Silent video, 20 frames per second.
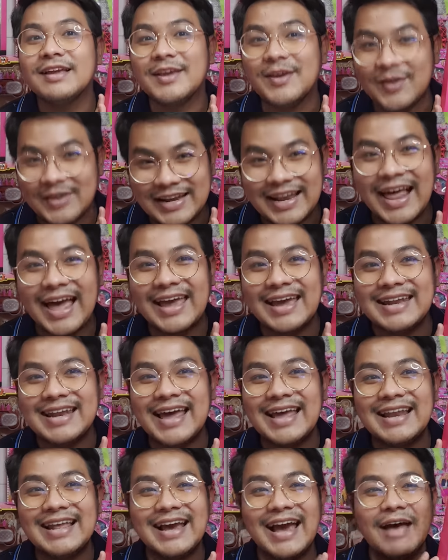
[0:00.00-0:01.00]
กดไลค์กันได้
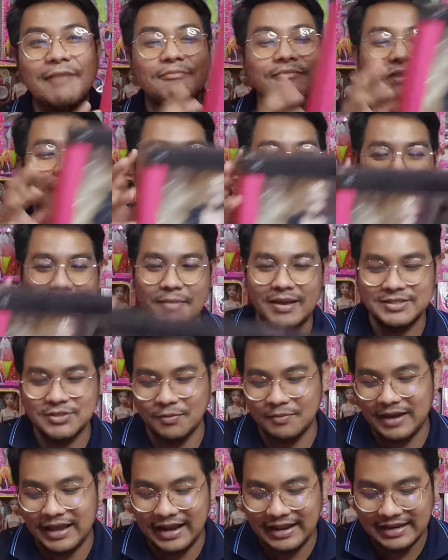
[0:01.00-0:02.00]
เลยครับ มาชม
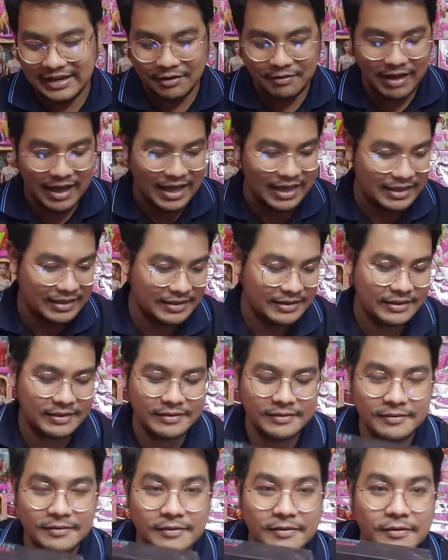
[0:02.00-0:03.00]
กันเลยดีกว่า
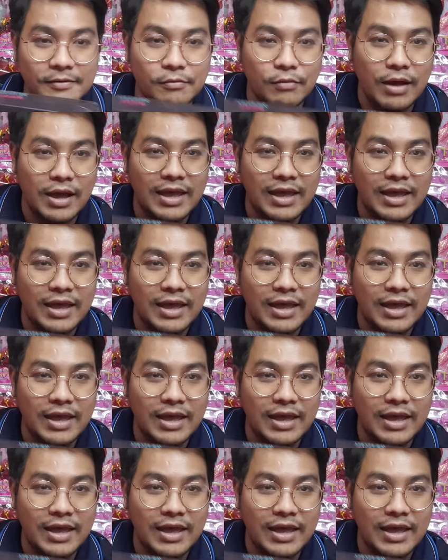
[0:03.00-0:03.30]
ว่า